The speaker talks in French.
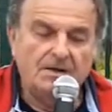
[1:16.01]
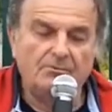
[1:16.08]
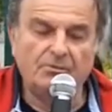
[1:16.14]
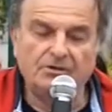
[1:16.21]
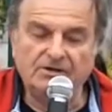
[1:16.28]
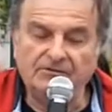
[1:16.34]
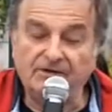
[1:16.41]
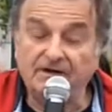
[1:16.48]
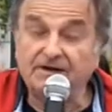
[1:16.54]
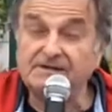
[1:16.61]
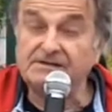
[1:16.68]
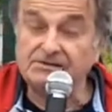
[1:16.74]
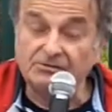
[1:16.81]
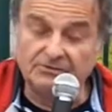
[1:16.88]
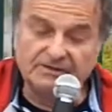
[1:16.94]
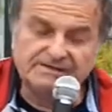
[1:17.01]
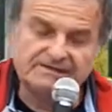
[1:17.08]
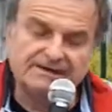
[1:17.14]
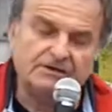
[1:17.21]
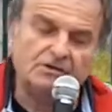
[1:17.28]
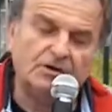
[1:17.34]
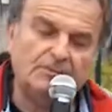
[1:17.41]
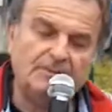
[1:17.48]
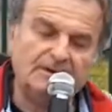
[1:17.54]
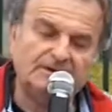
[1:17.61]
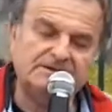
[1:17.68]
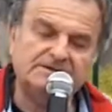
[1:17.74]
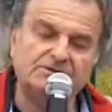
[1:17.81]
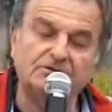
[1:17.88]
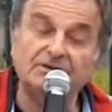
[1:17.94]
Modification des aires de
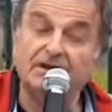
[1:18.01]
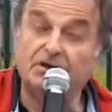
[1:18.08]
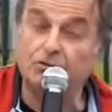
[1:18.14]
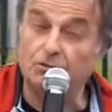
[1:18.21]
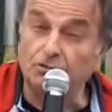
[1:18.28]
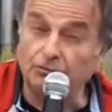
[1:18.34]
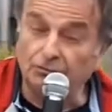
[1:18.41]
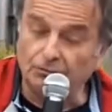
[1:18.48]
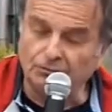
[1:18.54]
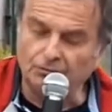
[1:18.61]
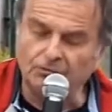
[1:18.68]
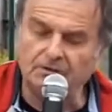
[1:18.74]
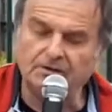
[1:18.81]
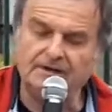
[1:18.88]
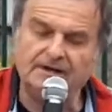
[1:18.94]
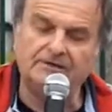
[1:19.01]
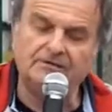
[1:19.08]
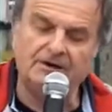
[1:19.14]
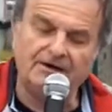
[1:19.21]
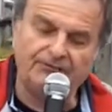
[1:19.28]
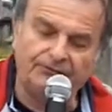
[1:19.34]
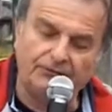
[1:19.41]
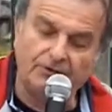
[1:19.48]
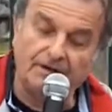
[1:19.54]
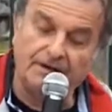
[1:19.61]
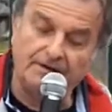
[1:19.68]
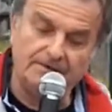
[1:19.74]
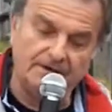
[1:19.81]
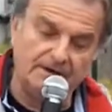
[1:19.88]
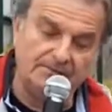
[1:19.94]
répartition des cultures et de la
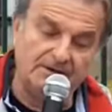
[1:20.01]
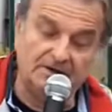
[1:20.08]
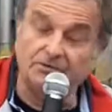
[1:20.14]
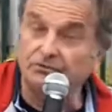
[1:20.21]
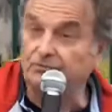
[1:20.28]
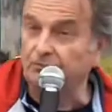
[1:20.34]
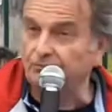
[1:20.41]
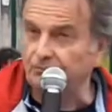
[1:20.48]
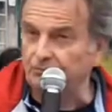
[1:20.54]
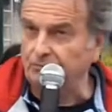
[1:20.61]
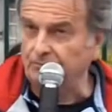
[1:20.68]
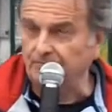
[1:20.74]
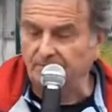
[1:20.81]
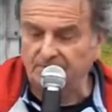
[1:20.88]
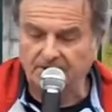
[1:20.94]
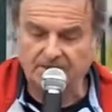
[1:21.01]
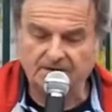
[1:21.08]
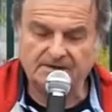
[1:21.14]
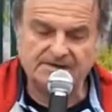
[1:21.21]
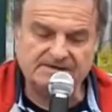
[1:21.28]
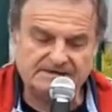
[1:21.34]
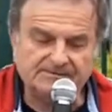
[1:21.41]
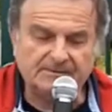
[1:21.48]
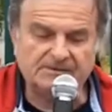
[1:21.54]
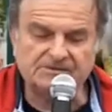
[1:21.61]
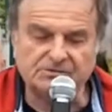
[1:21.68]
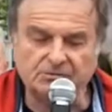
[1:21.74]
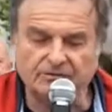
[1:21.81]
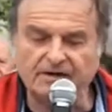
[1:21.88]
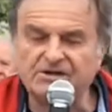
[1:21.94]
forêt et bien entendu des espèces
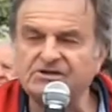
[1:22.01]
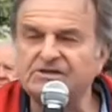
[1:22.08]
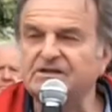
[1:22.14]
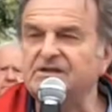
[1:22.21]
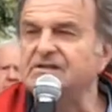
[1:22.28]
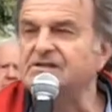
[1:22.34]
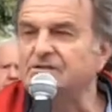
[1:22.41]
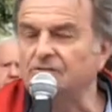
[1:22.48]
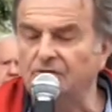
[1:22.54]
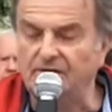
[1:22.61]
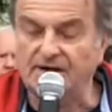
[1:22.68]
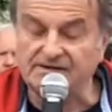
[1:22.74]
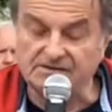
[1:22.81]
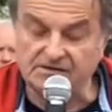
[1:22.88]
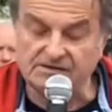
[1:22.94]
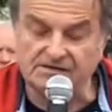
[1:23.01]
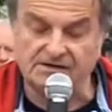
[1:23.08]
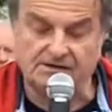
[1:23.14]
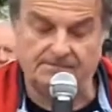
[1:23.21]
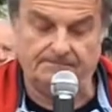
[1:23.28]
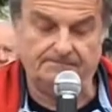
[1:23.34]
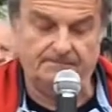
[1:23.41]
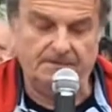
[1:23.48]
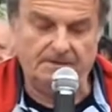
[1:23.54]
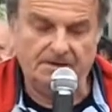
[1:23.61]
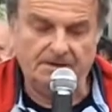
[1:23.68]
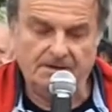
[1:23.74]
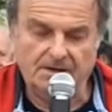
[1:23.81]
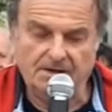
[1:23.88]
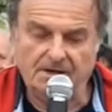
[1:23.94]
sauvages qui y sont associées.
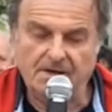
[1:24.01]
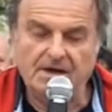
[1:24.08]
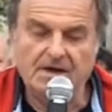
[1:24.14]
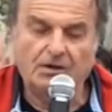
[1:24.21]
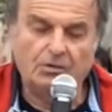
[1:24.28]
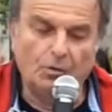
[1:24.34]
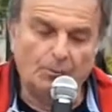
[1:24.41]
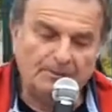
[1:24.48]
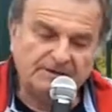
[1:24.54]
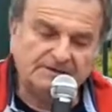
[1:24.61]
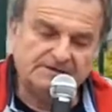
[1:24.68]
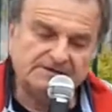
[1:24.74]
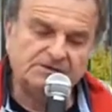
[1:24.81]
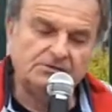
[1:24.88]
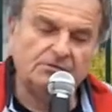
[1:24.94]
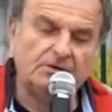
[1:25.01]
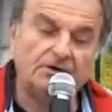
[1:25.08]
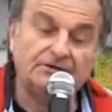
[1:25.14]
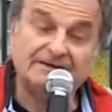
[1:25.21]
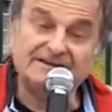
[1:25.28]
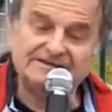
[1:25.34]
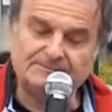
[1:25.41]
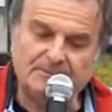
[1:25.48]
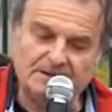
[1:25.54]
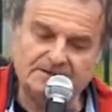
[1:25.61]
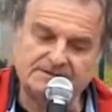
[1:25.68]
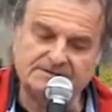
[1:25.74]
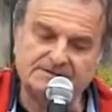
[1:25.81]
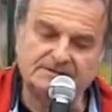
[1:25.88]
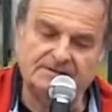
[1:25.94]
Compétition entre
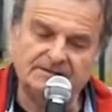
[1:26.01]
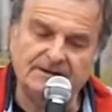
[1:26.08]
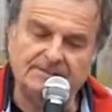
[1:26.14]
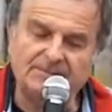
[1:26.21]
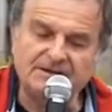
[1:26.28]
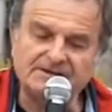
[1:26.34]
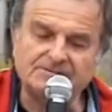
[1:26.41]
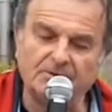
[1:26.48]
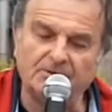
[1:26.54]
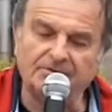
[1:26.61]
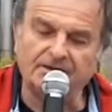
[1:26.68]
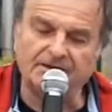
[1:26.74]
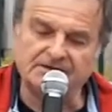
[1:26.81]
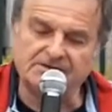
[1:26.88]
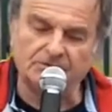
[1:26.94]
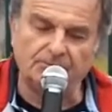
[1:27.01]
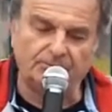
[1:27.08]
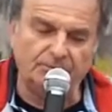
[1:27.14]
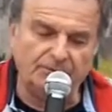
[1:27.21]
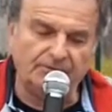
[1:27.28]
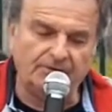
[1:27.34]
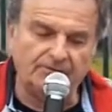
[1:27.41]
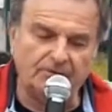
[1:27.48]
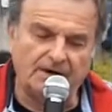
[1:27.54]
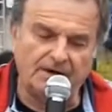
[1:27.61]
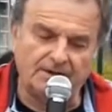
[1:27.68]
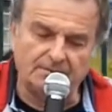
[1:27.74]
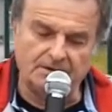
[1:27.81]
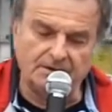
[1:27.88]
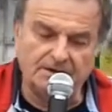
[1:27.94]
espèces, déplacement vers des zones plus
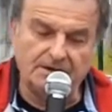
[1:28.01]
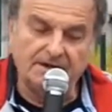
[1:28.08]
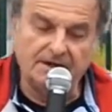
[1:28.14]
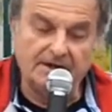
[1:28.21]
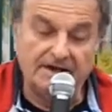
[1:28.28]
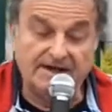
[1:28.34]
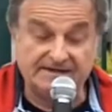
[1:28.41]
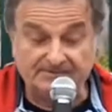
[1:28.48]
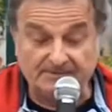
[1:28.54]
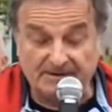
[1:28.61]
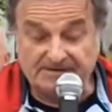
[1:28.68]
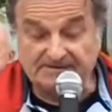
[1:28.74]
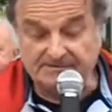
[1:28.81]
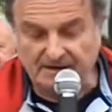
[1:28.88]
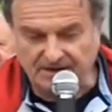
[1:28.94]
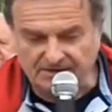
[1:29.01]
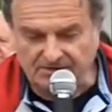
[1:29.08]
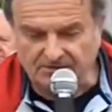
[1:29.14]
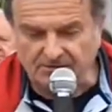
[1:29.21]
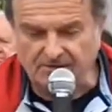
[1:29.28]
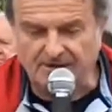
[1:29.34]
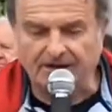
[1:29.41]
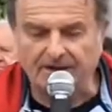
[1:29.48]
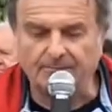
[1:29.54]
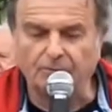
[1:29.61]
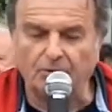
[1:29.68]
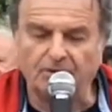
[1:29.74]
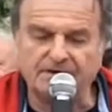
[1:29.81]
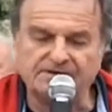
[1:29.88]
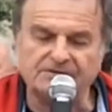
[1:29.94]
favorables, espèces méridionales
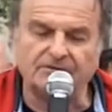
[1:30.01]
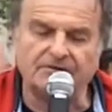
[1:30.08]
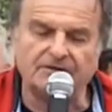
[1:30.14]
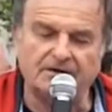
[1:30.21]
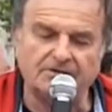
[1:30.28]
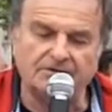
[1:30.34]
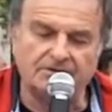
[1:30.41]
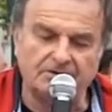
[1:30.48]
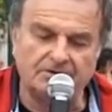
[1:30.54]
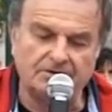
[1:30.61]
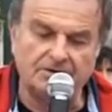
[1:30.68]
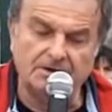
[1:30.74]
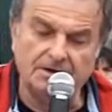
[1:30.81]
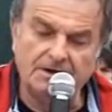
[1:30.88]
progressant vers le nord,